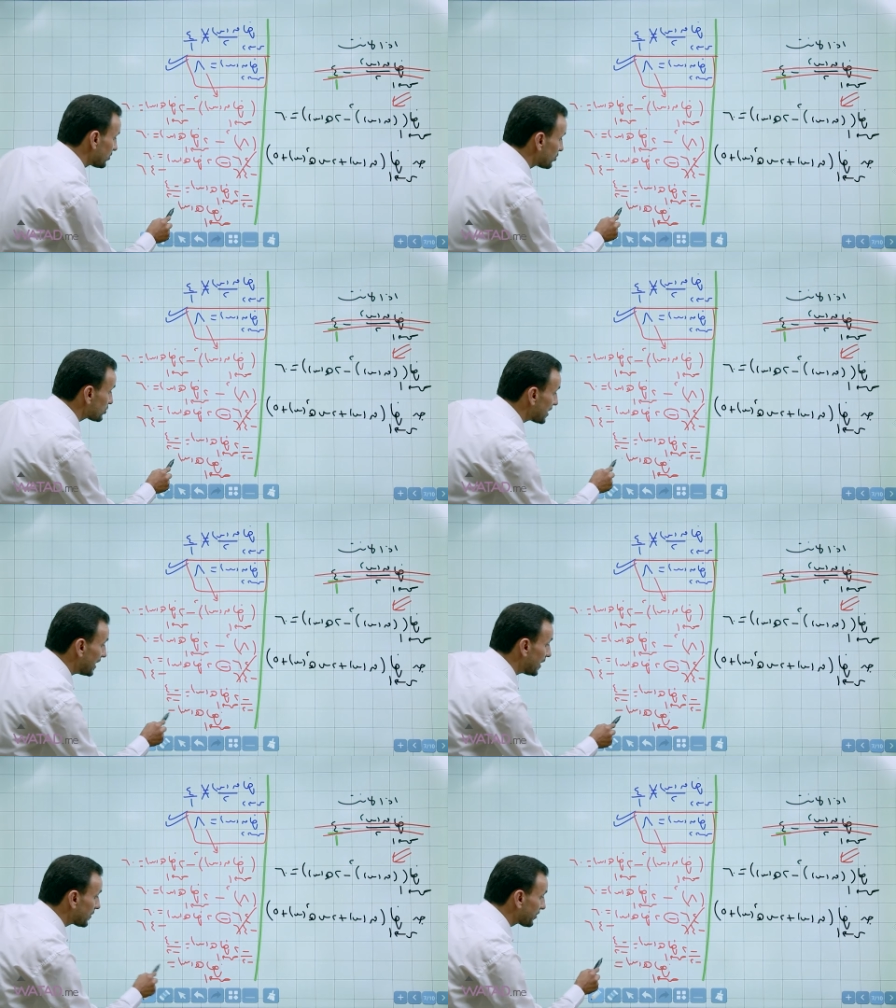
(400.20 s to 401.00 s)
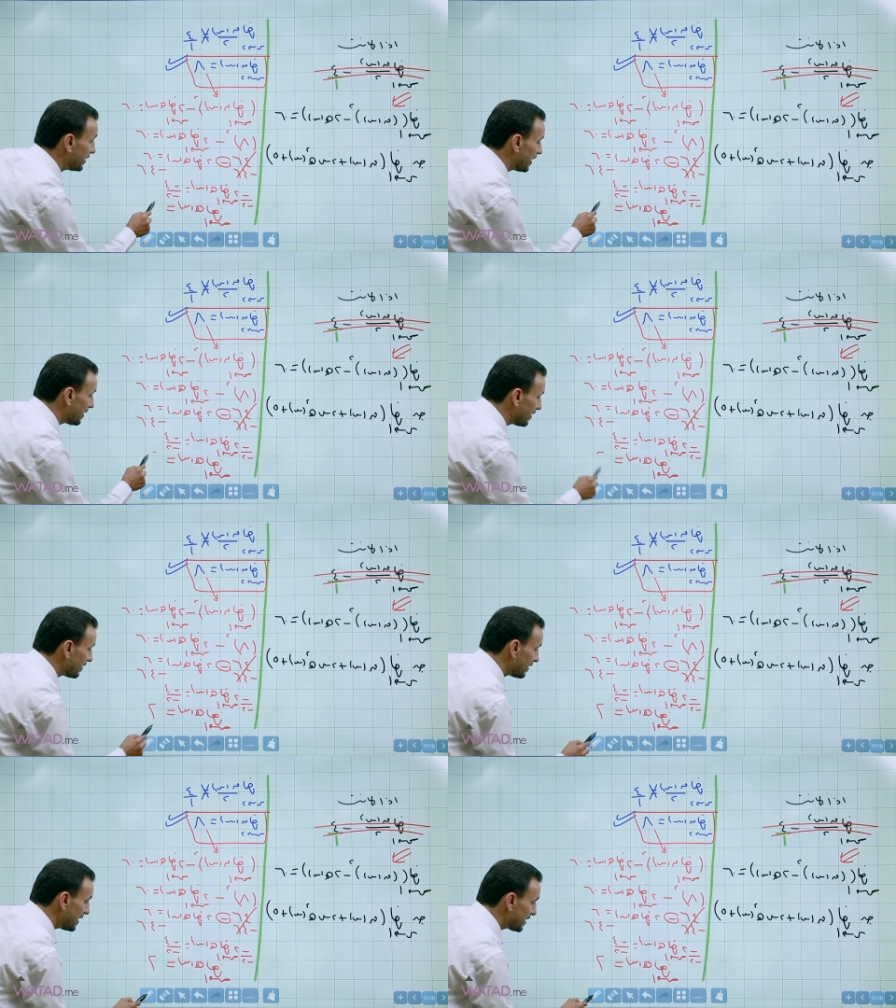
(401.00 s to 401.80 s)
تساوي اثنين
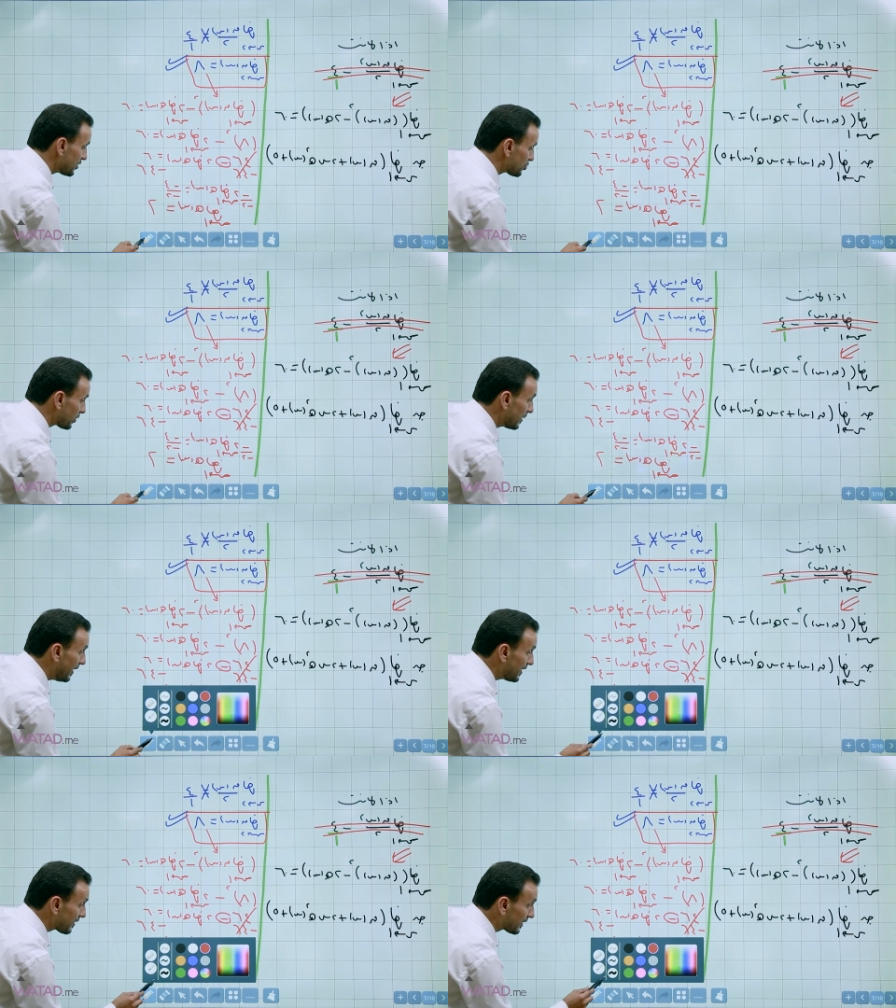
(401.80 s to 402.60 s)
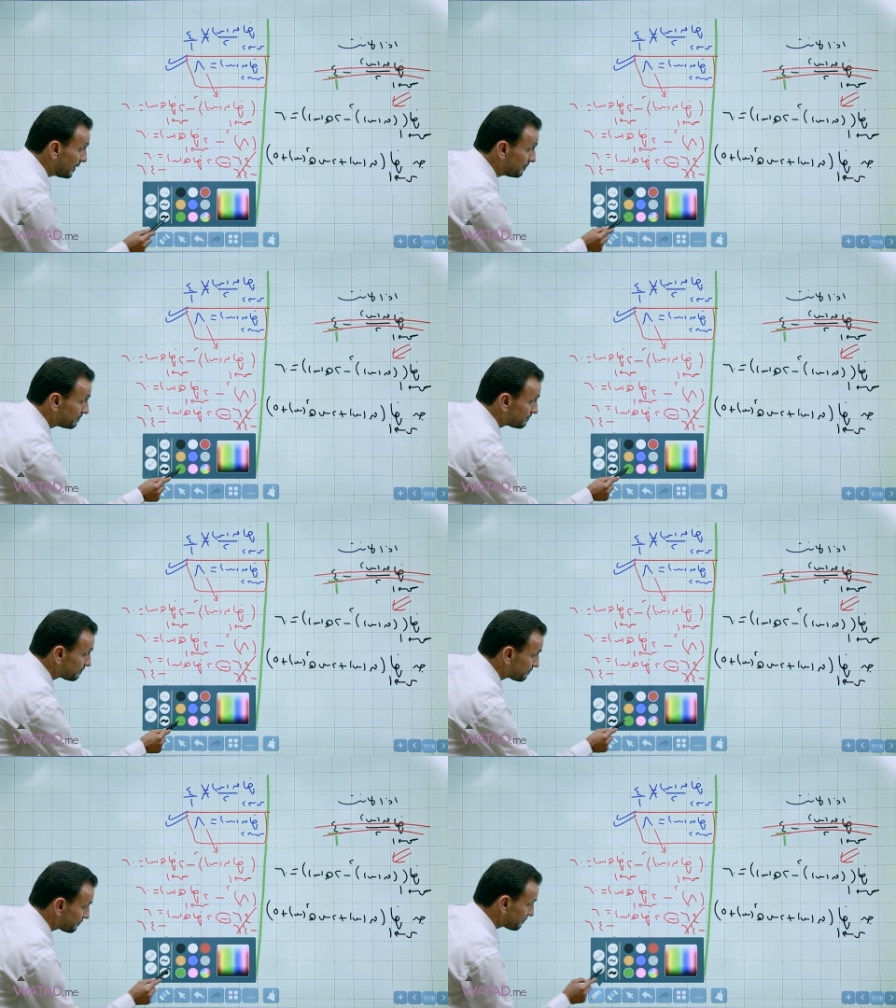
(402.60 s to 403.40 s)
إذا شغلنا مع أي رقم؟
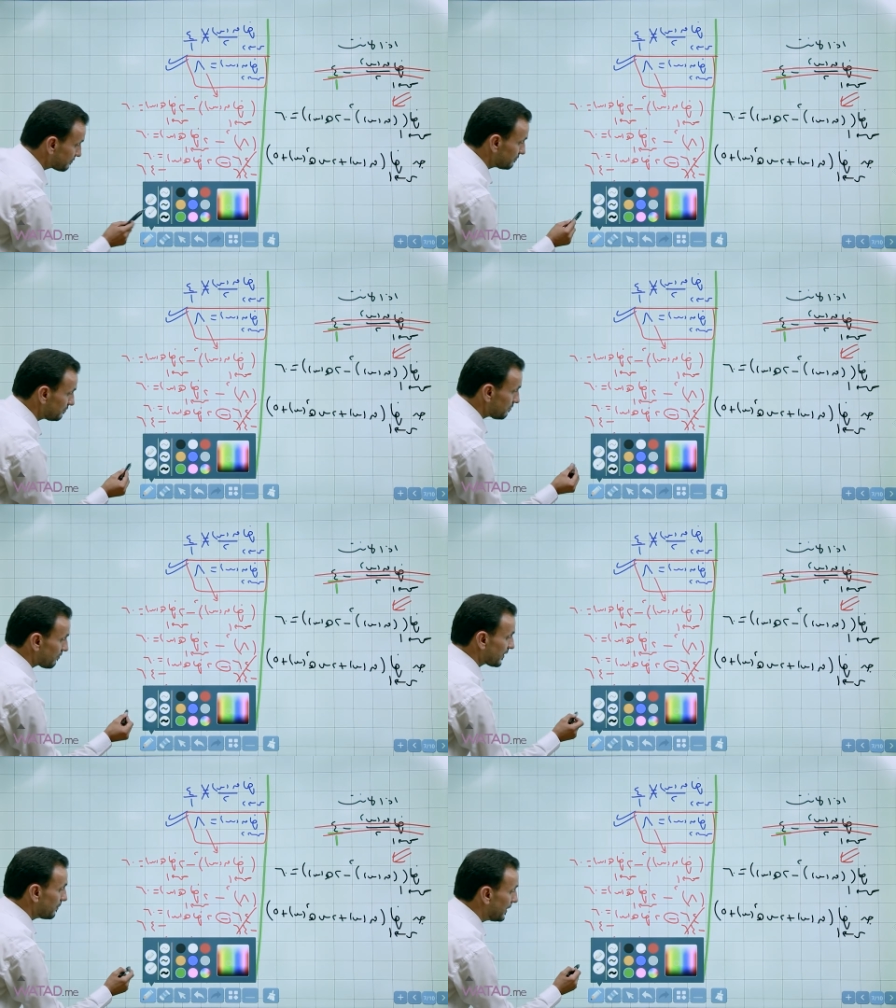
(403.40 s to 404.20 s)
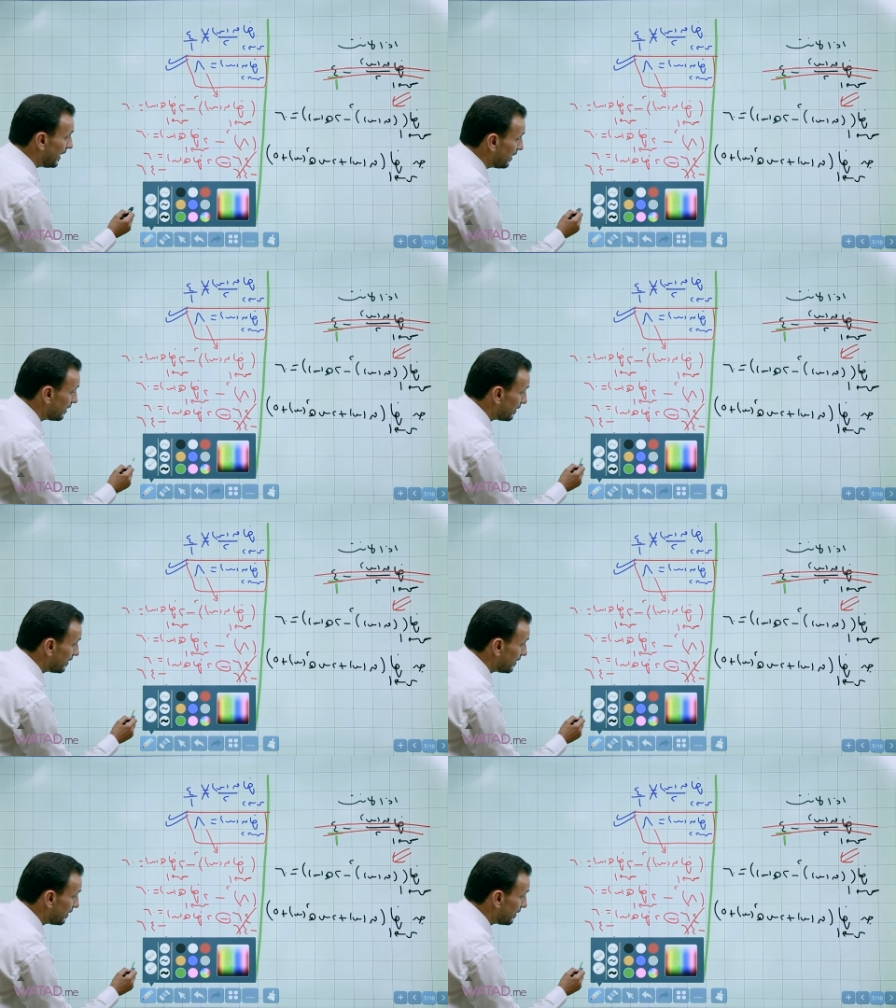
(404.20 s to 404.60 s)
مع